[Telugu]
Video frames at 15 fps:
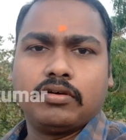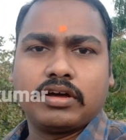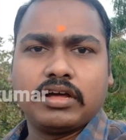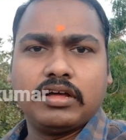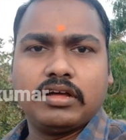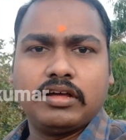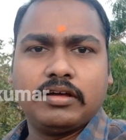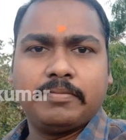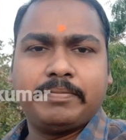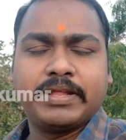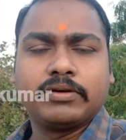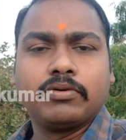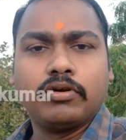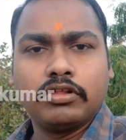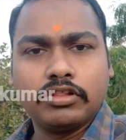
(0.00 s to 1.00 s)
ఒక
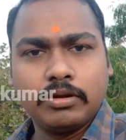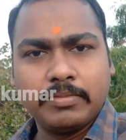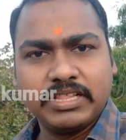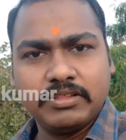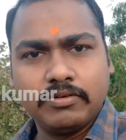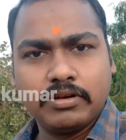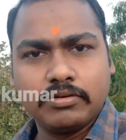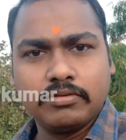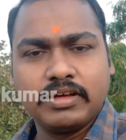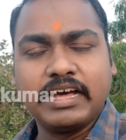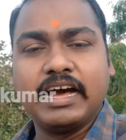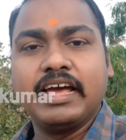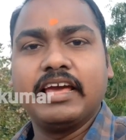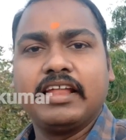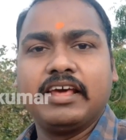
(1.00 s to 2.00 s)
పదకొండు వందల మంది వరకు
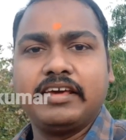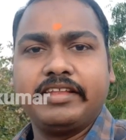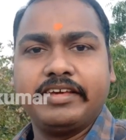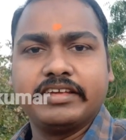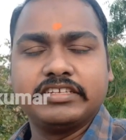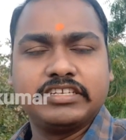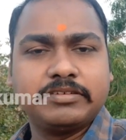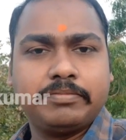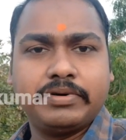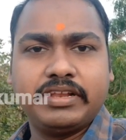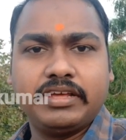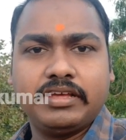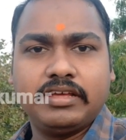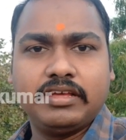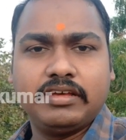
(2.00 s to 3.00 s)
గాయాలైనాయి అని
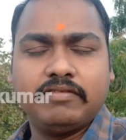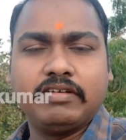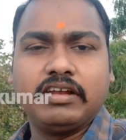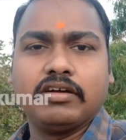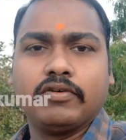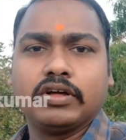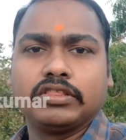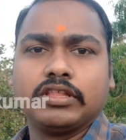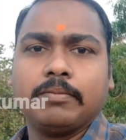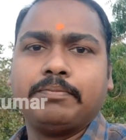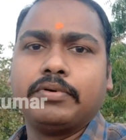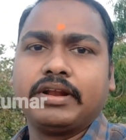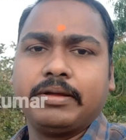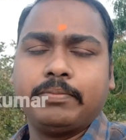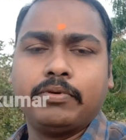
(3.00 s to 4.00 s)
చెప్పని వాళ్ళ ఒక
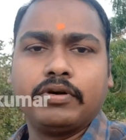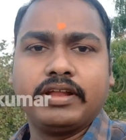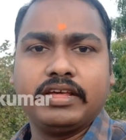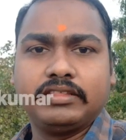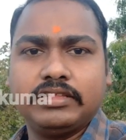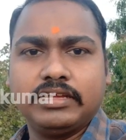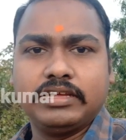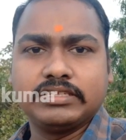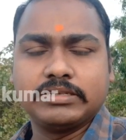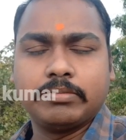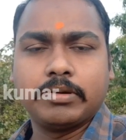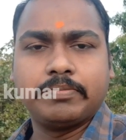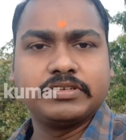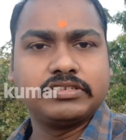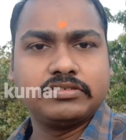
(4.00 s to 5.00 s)
తప్పుడు రిపోర్ట్ అయితే
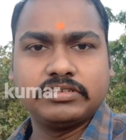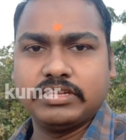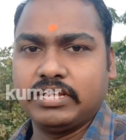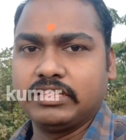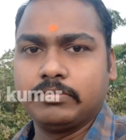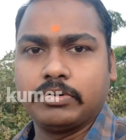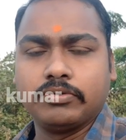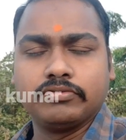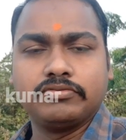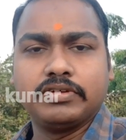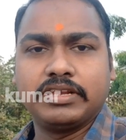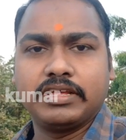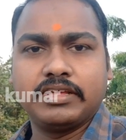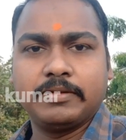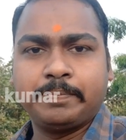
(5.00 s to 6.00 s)
సమర్పించడం జరిగింది
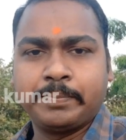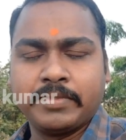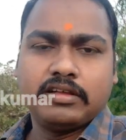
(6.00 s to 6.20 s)
ప్రభుత్వానికి